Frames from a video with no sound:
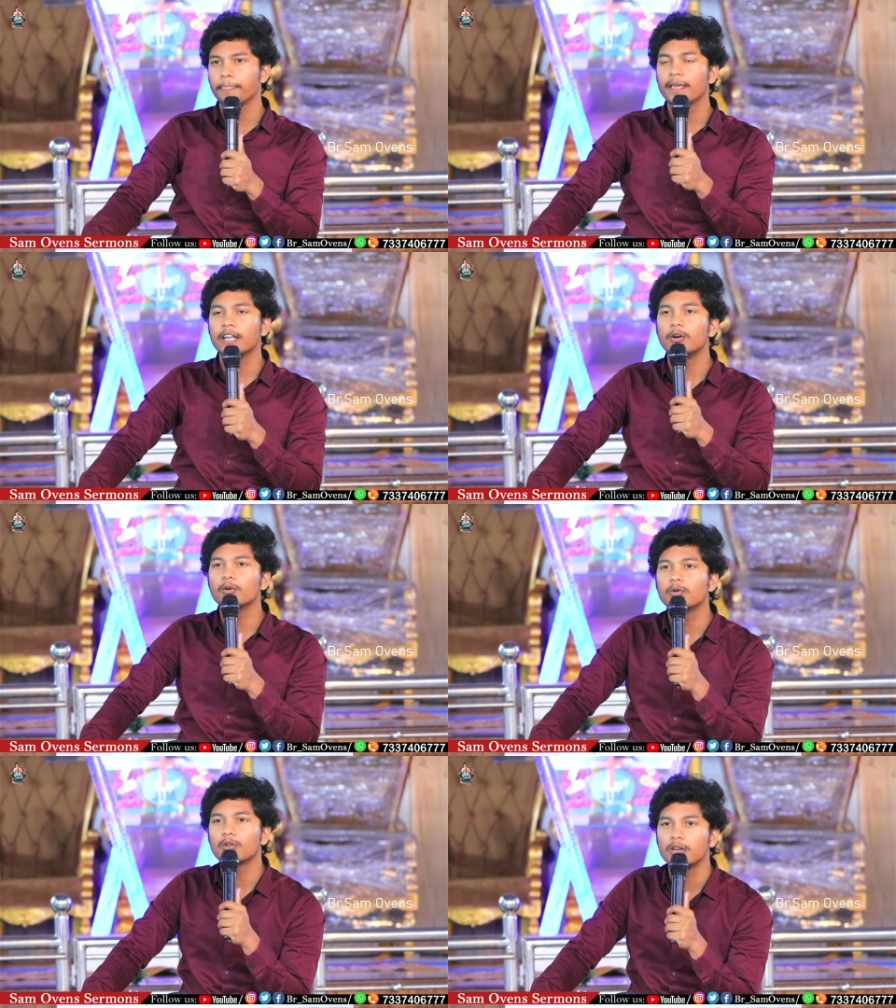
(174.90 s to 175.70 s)
నేను
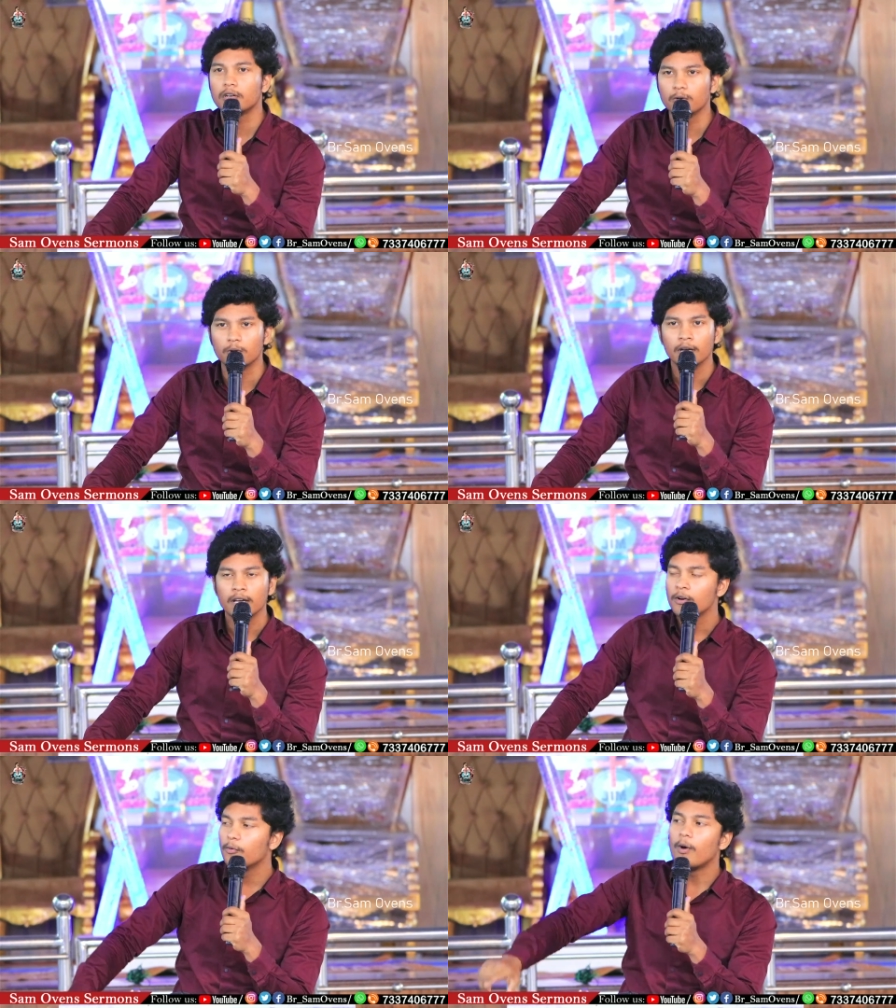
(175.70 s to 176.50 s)
అనుకుంటున్నాను
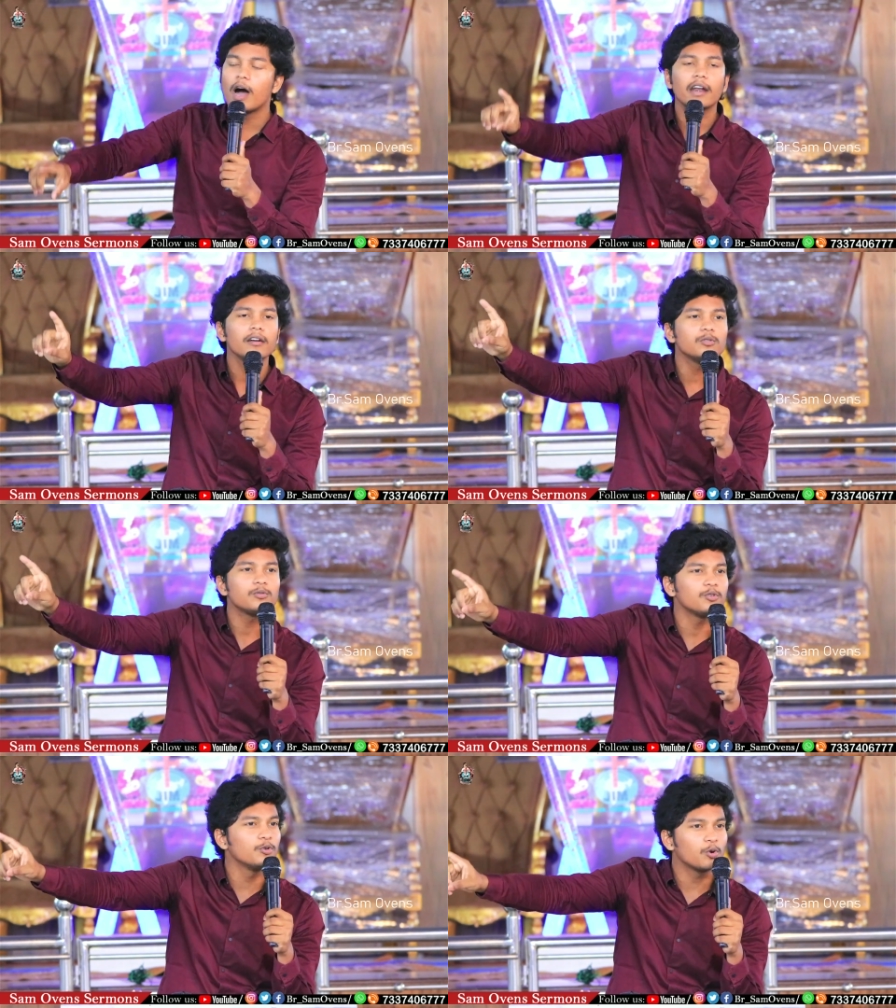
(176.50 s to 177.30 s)
వారిని
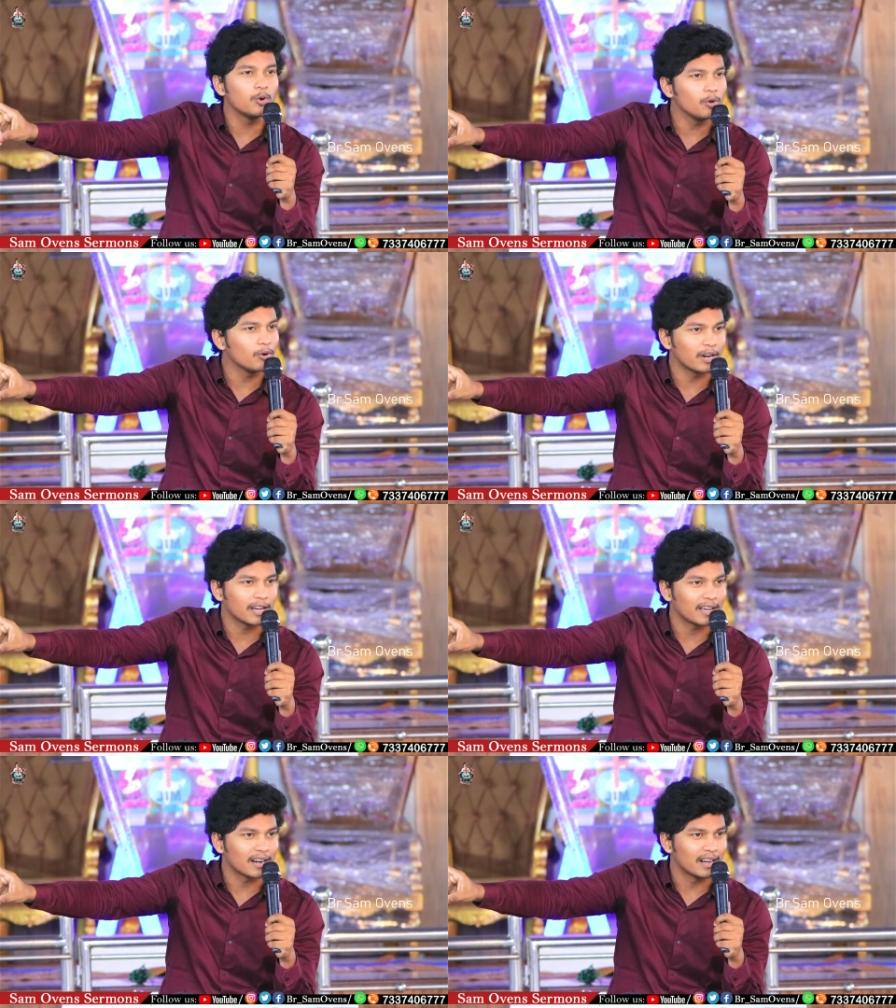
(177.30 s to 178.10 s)
చూసి నువ్వు
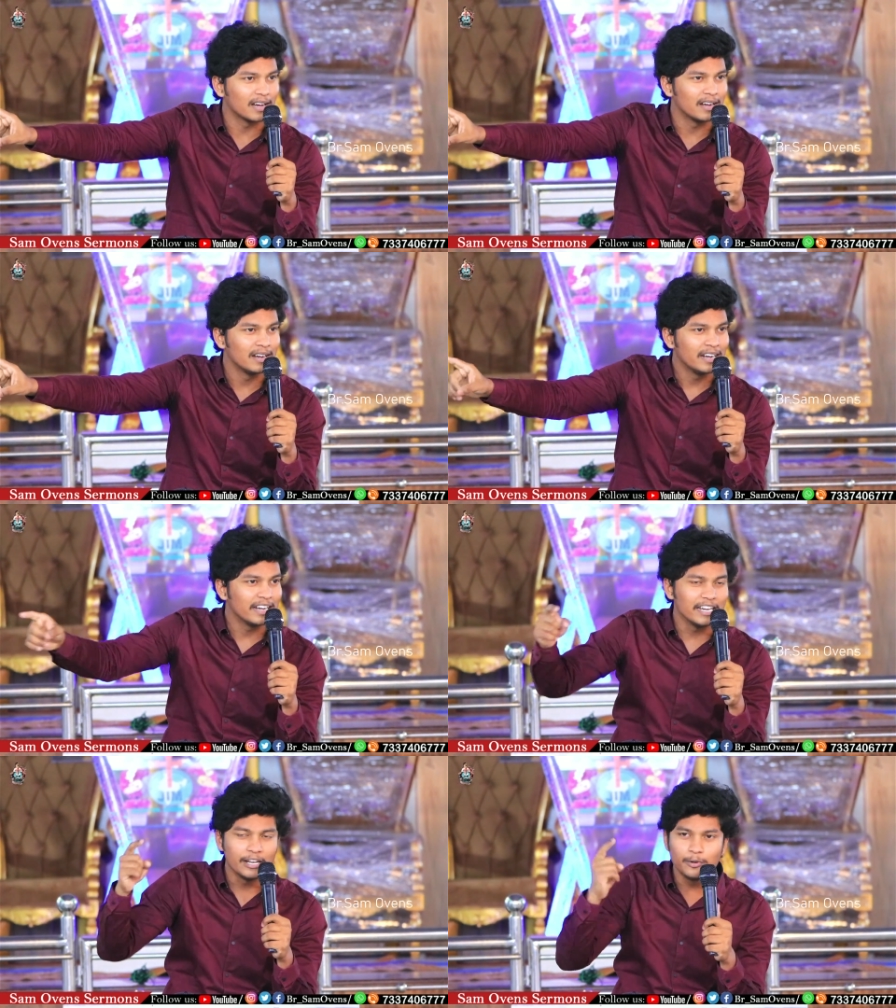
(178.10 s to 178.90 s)
కుళ్ళుకోనక్కర్లా
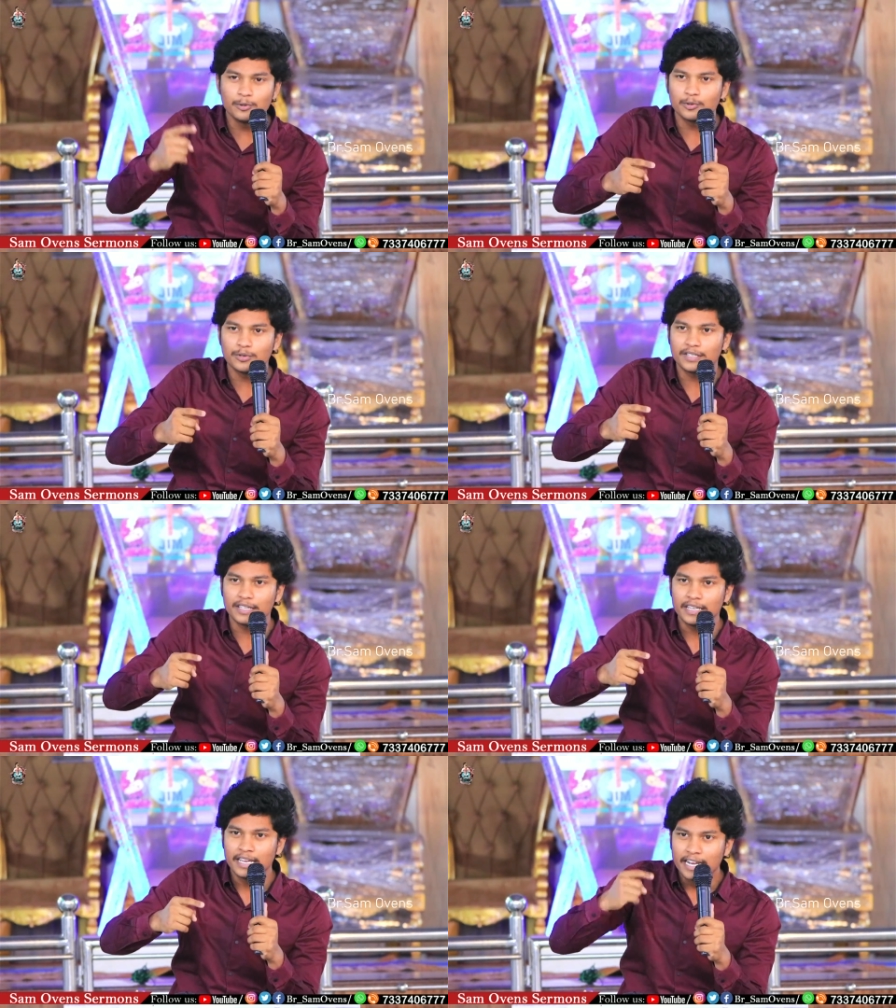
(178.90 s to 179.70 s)
నిన్ను చూసి
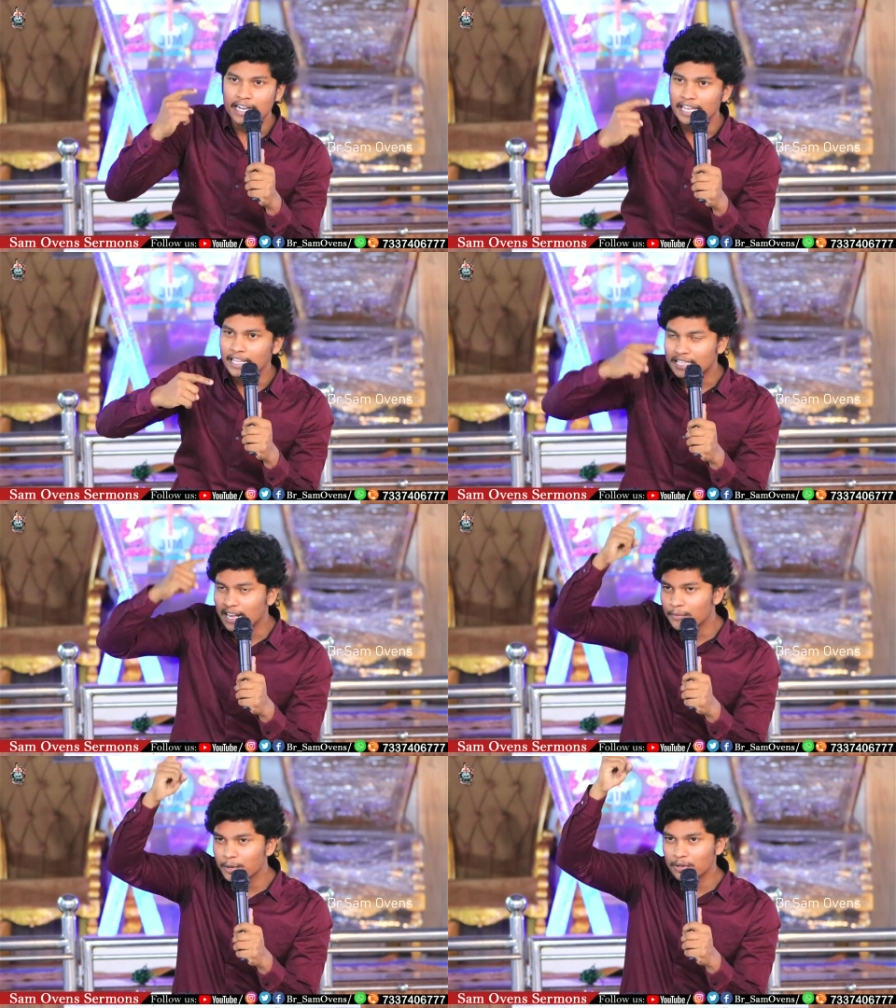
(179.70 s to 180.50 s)
నీ
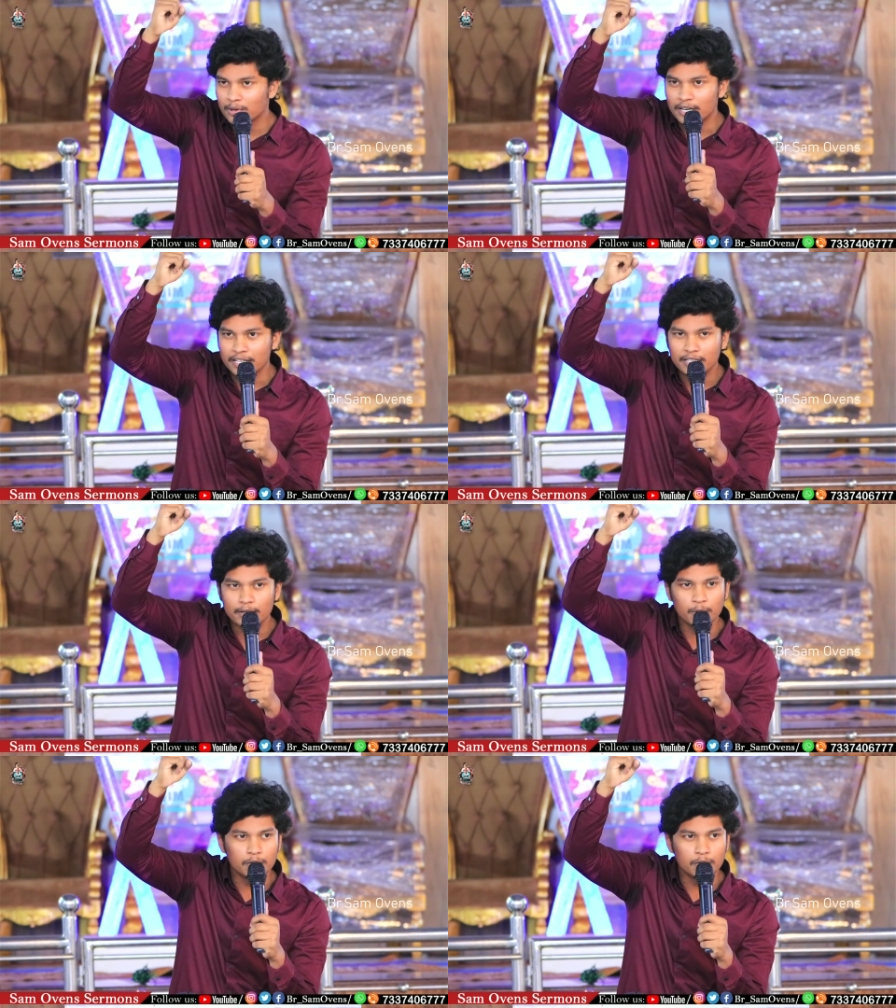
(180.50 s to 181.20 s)
తల మీద ఉన్న నీ దేవుడిని